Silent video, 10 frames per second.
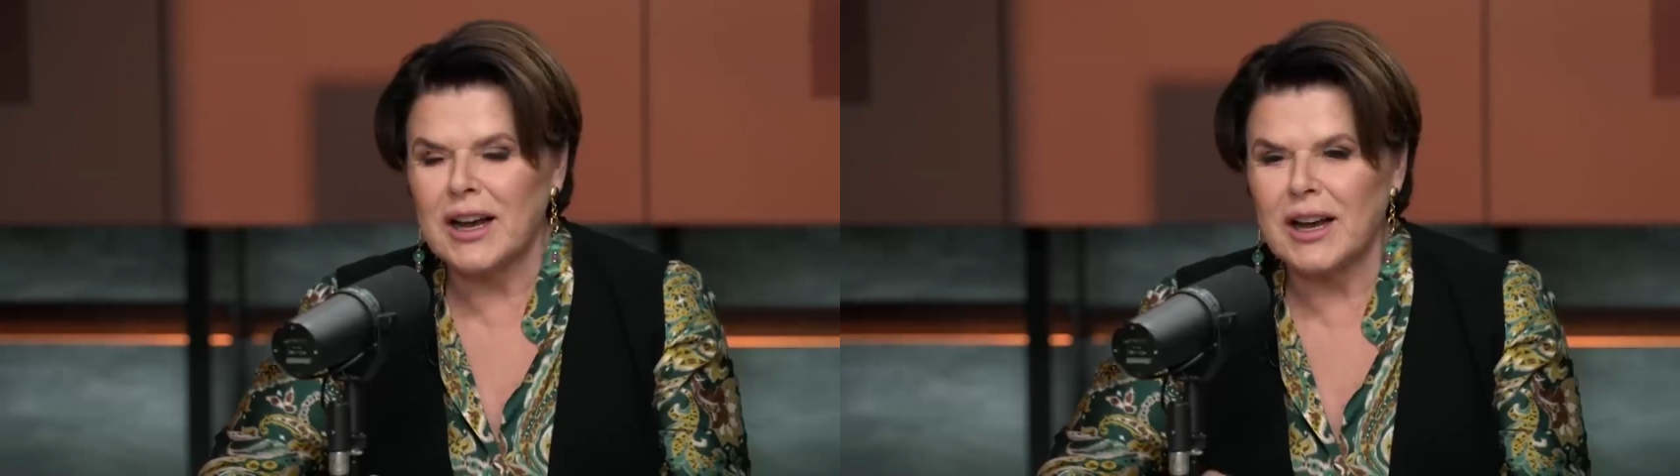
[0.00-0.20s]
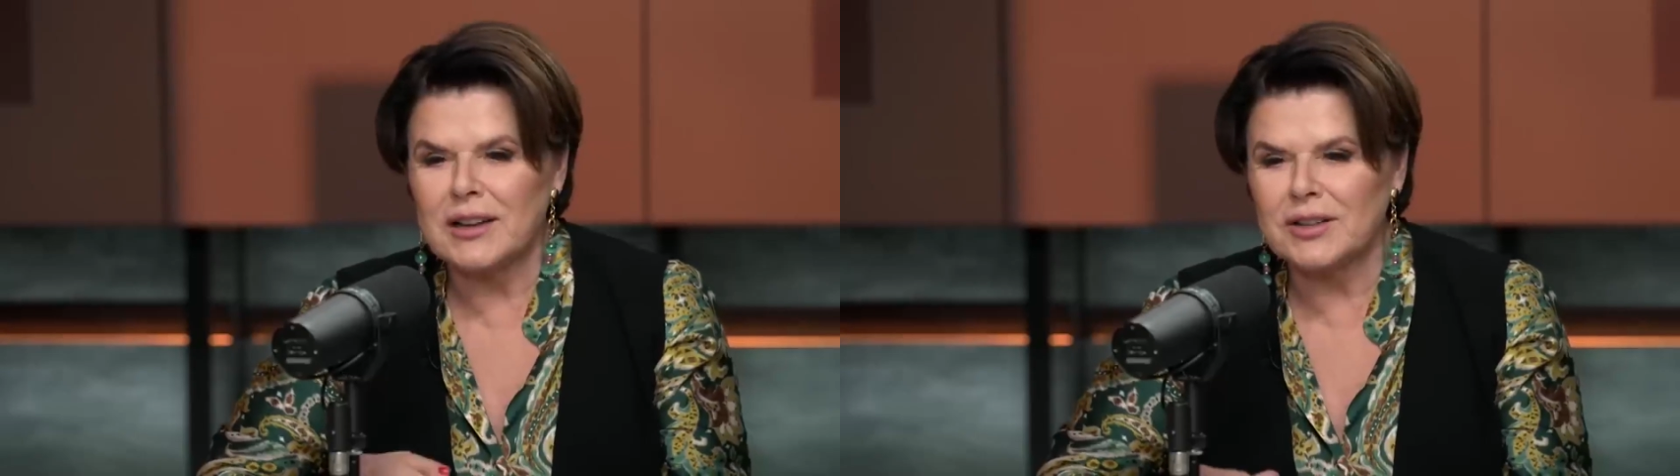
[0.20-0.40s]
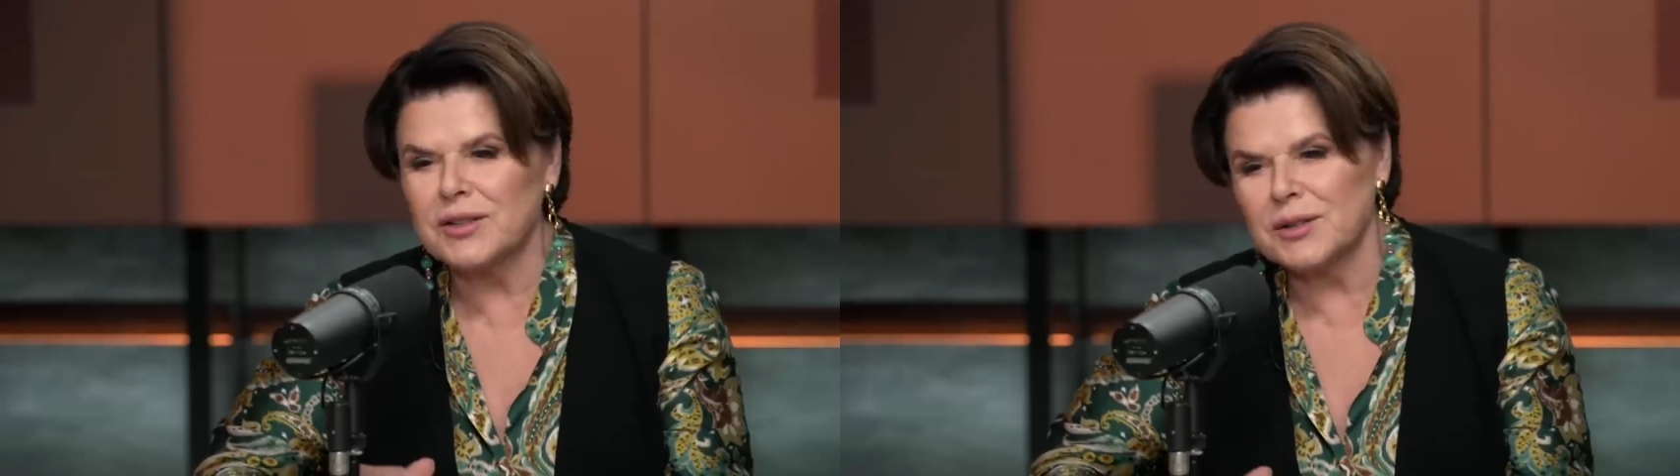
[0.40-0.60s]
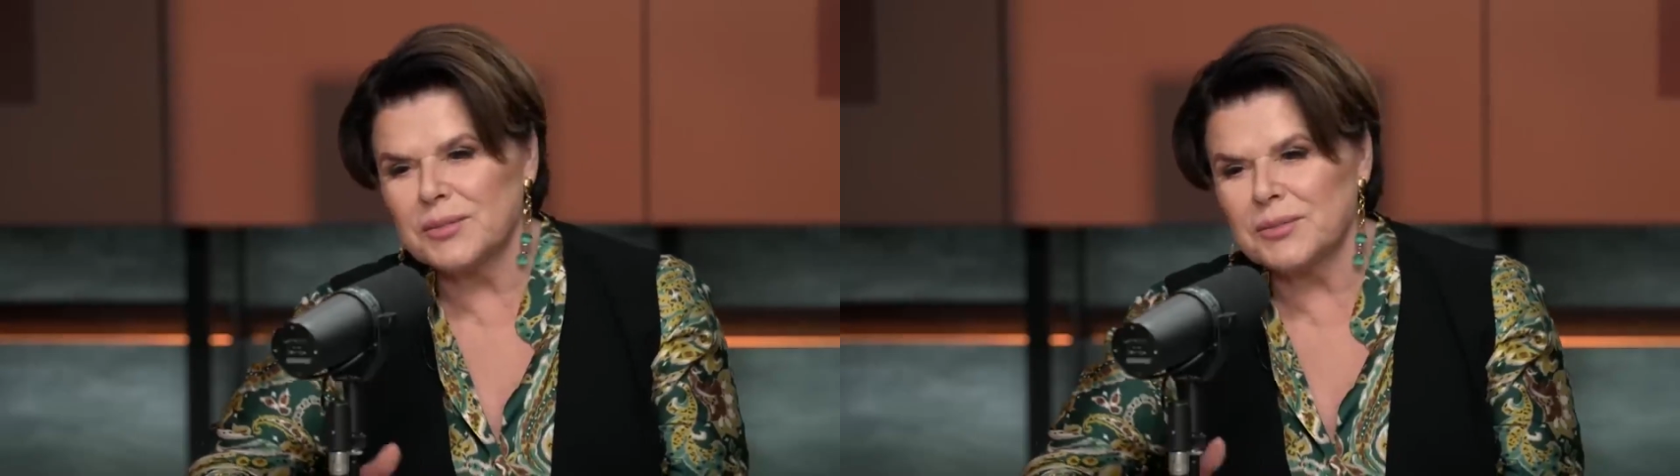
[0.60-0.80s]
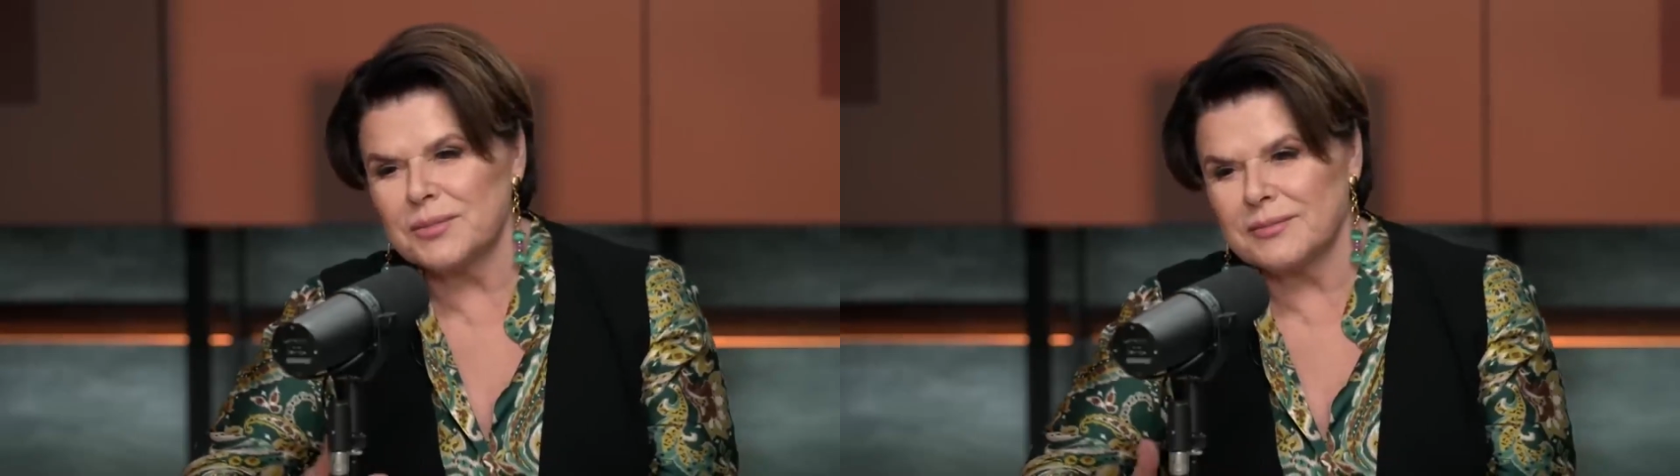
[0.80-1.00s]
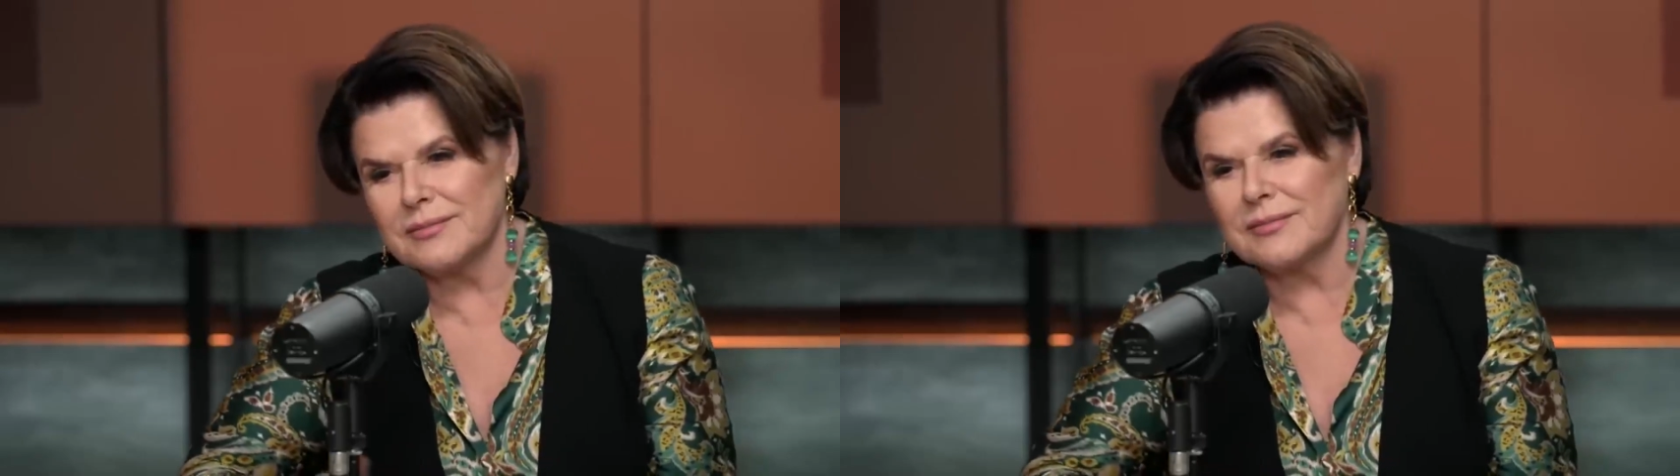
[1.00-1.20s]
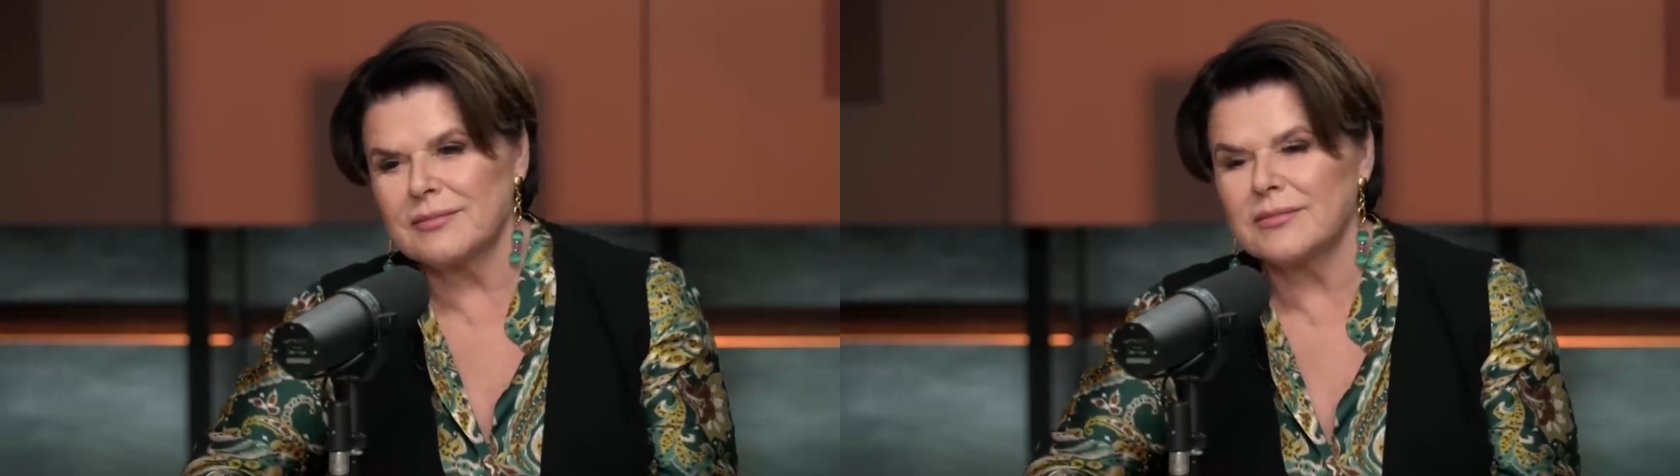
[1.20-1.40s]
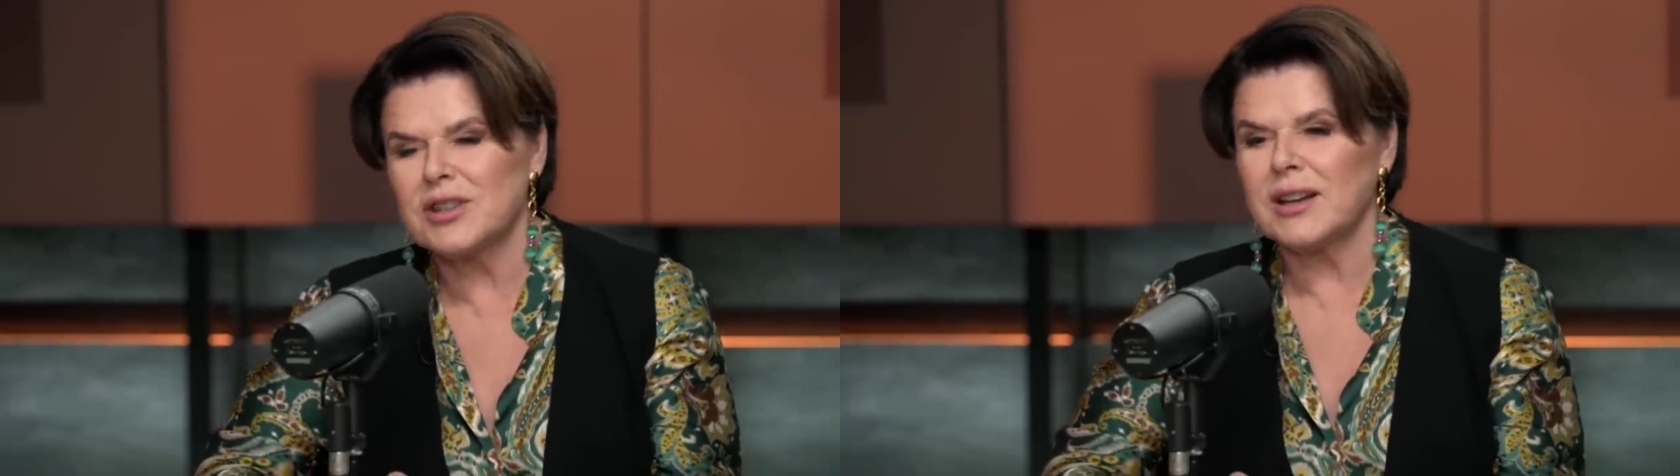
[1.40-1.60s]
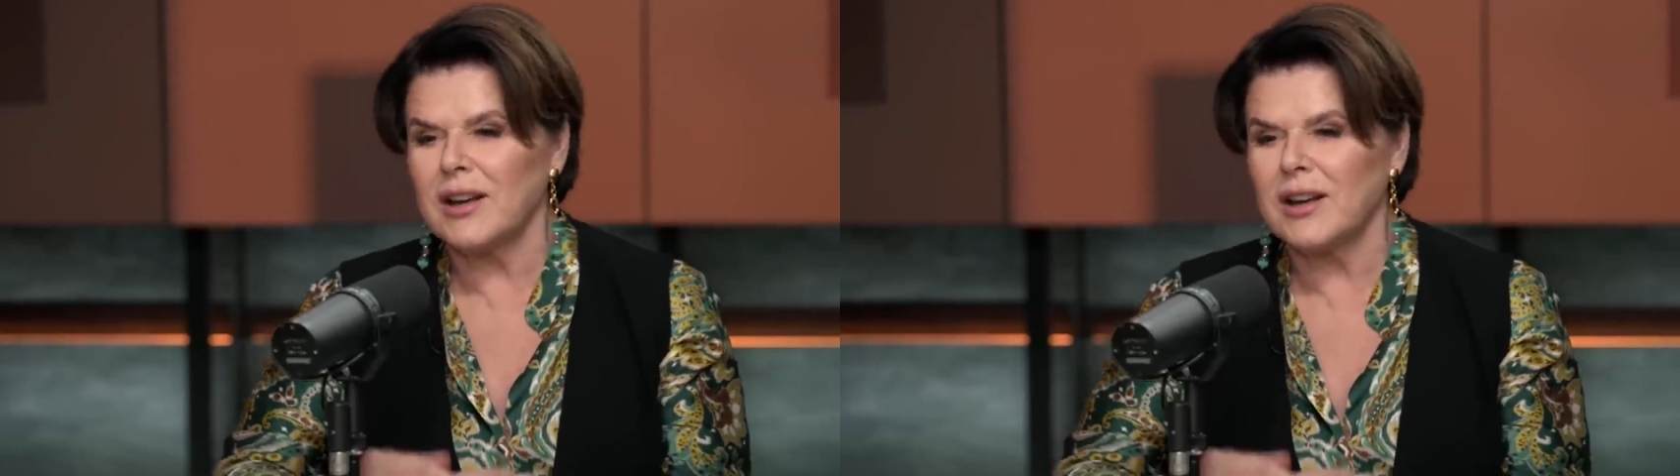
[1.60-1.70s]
Z no Ale dopiero dwie, bo to jest nowość.